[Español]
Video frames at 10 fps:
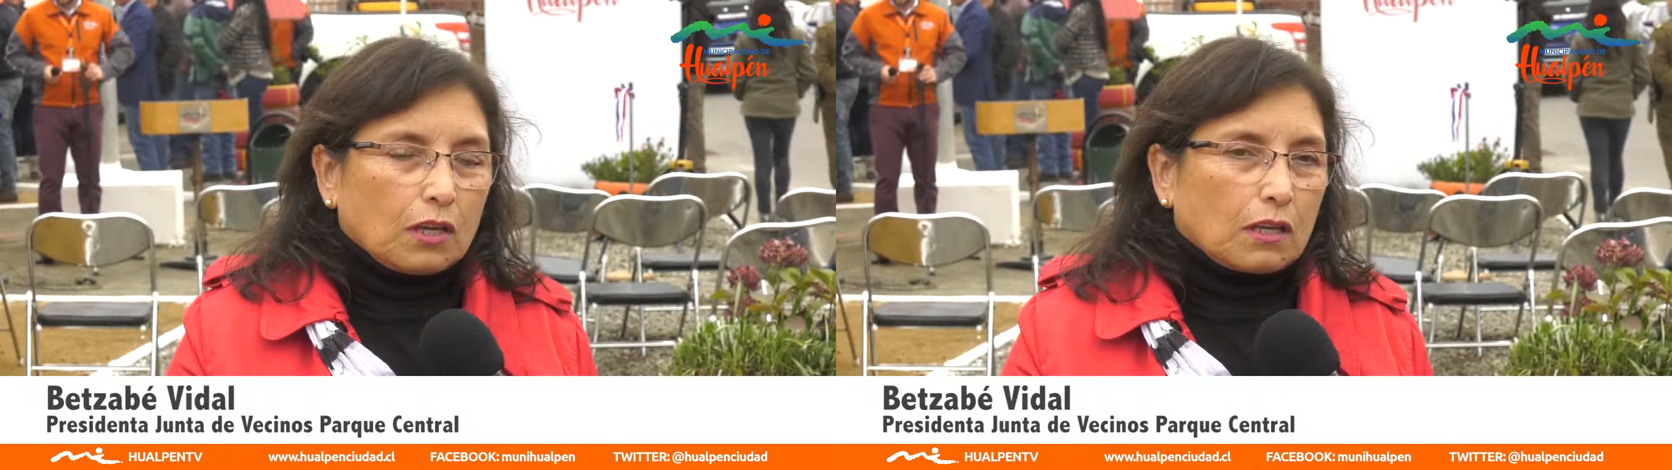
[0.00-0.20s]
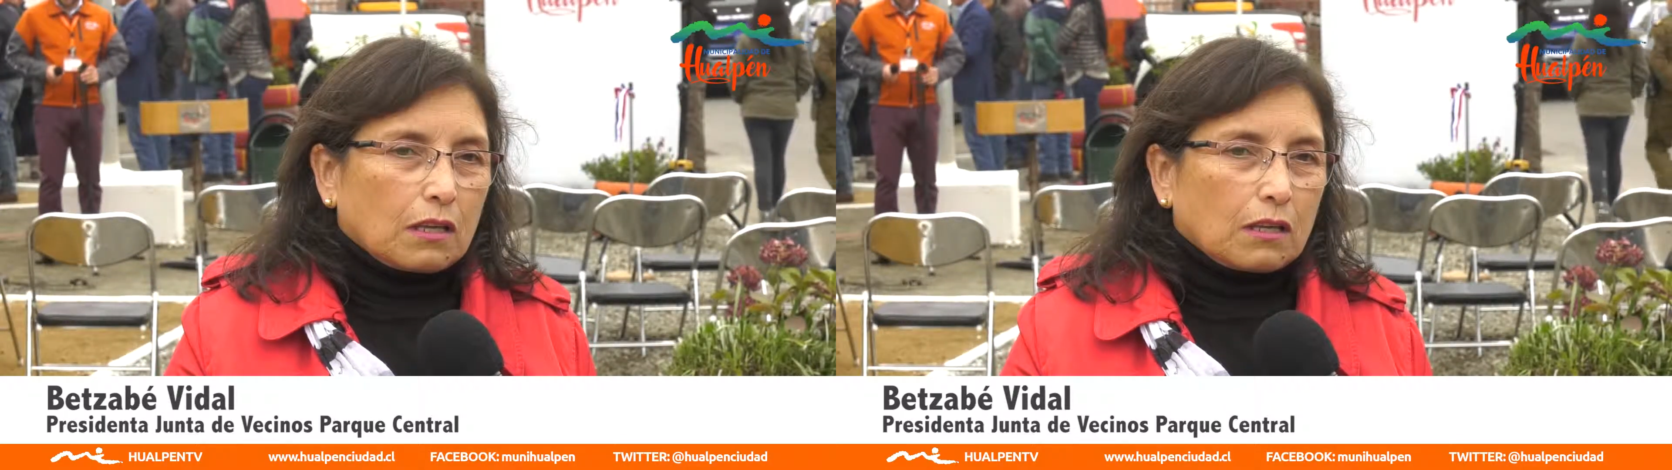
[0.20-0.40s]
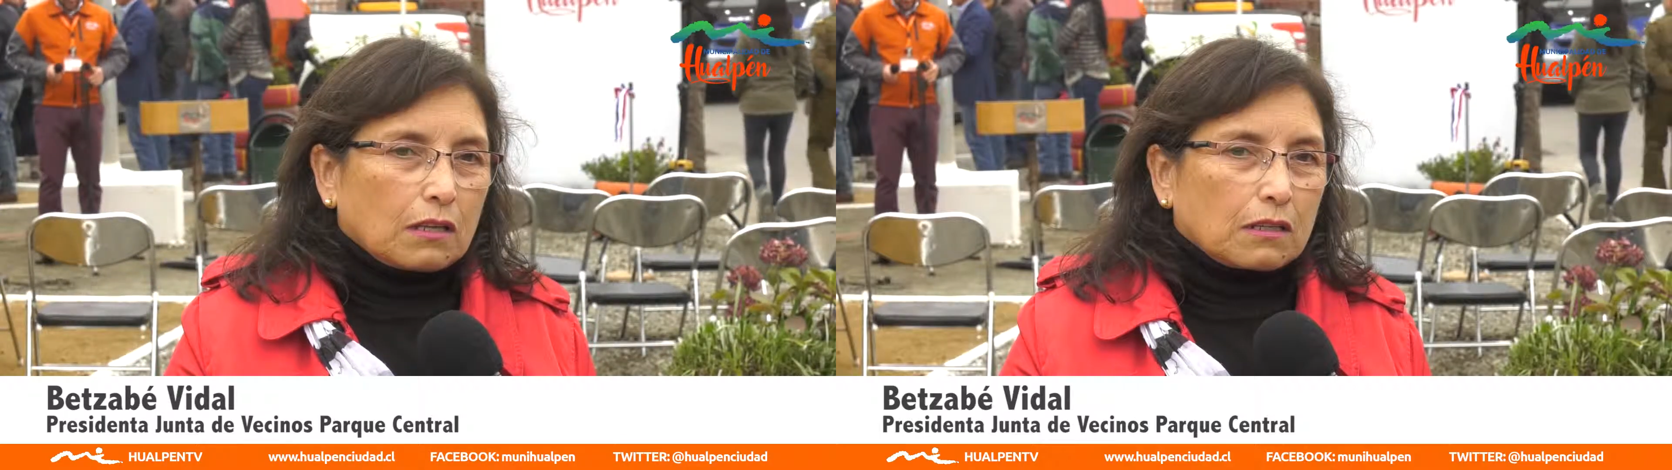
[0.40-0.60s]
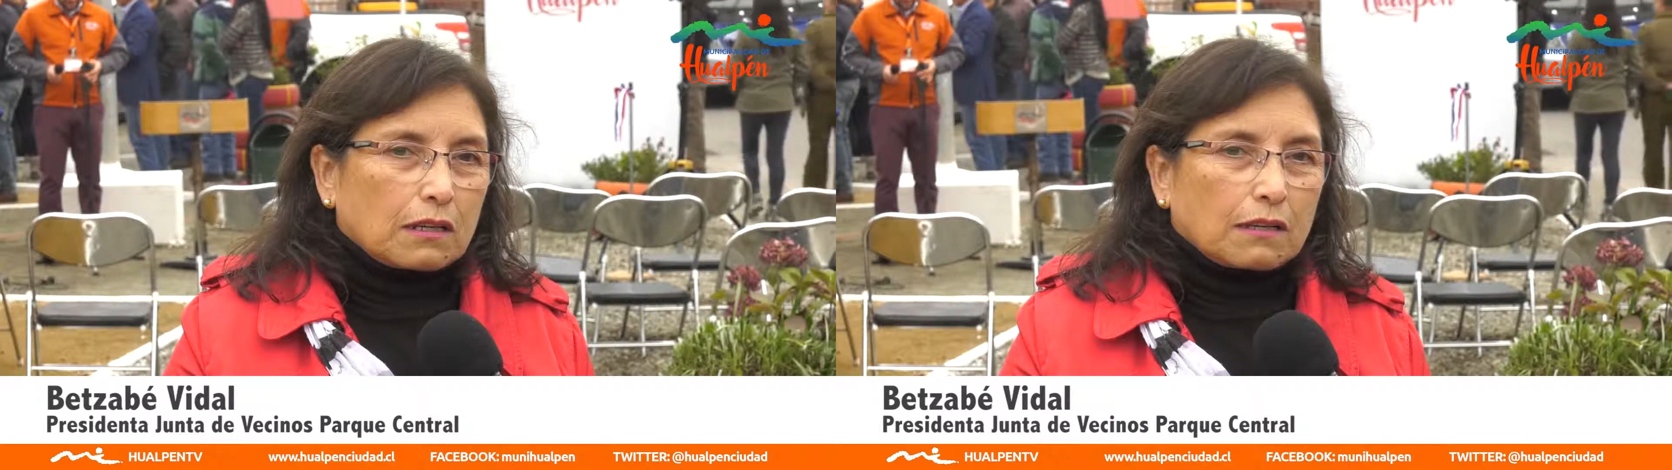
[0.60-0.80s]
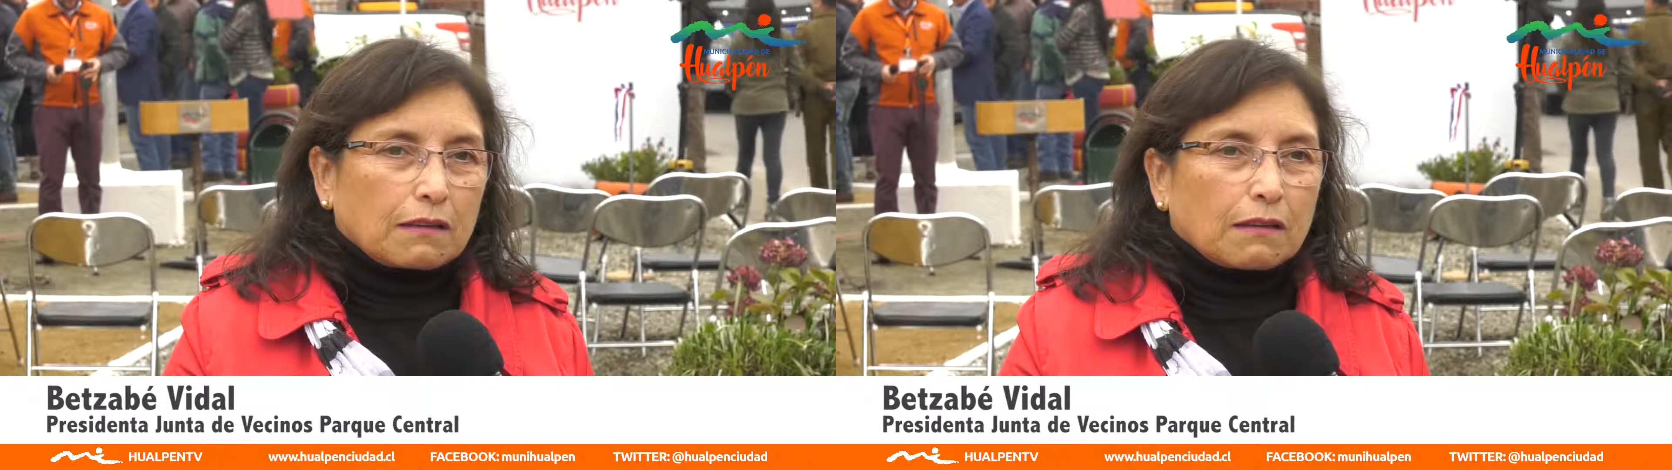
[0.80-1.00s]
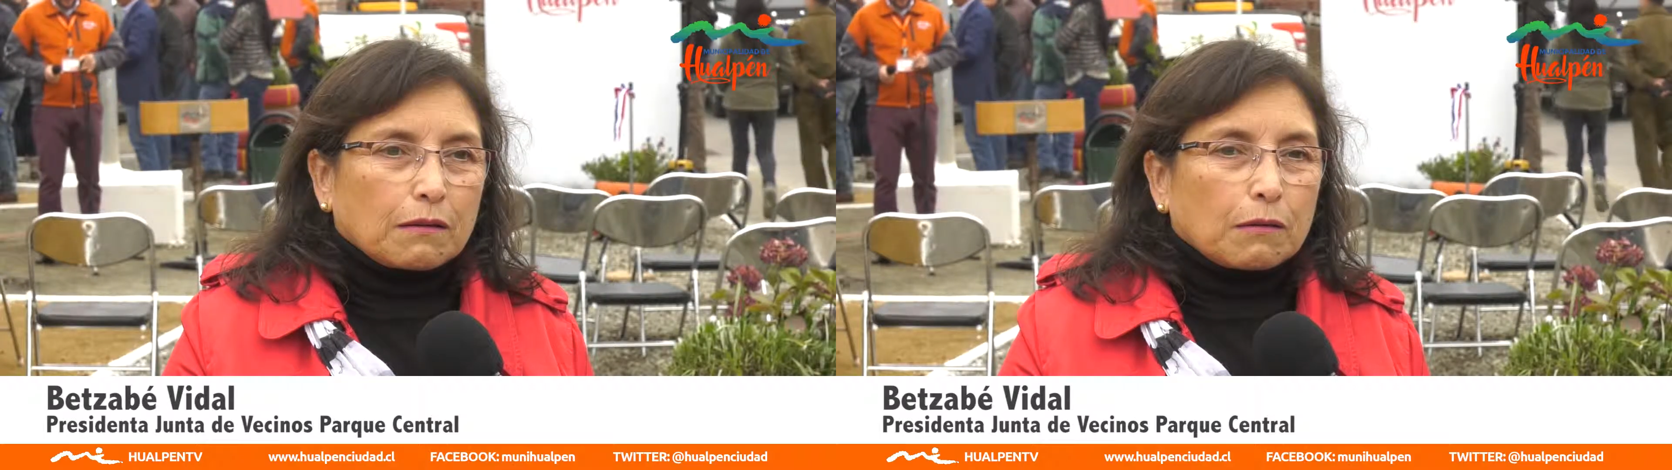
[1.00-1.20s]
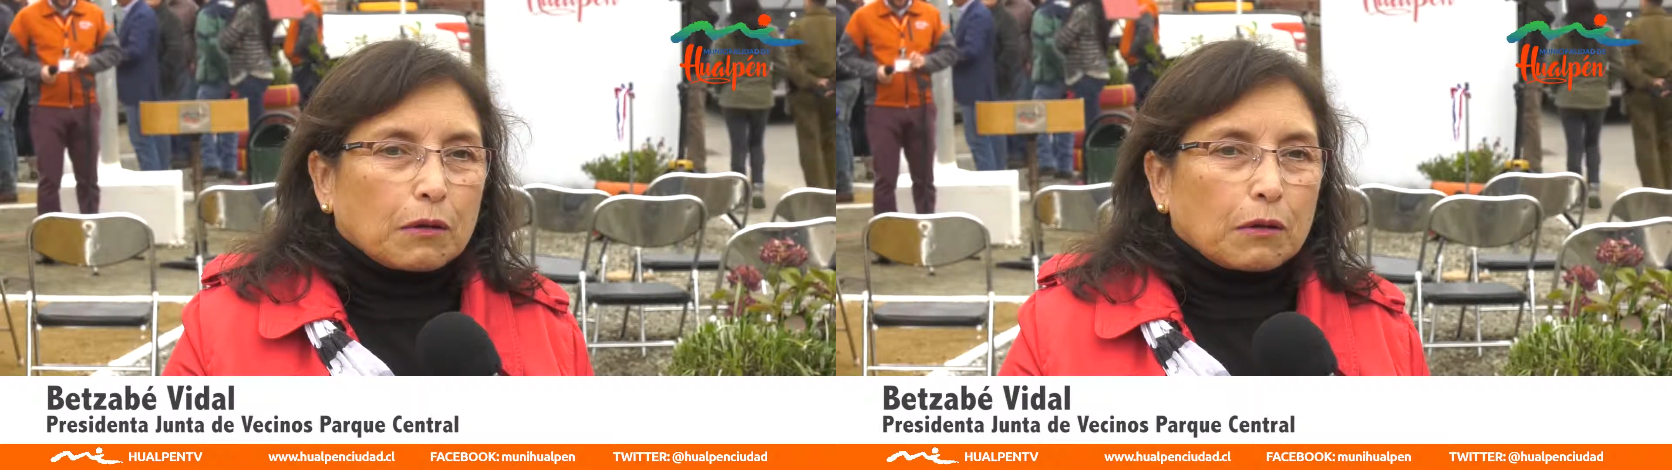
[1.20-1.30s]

Y en realidad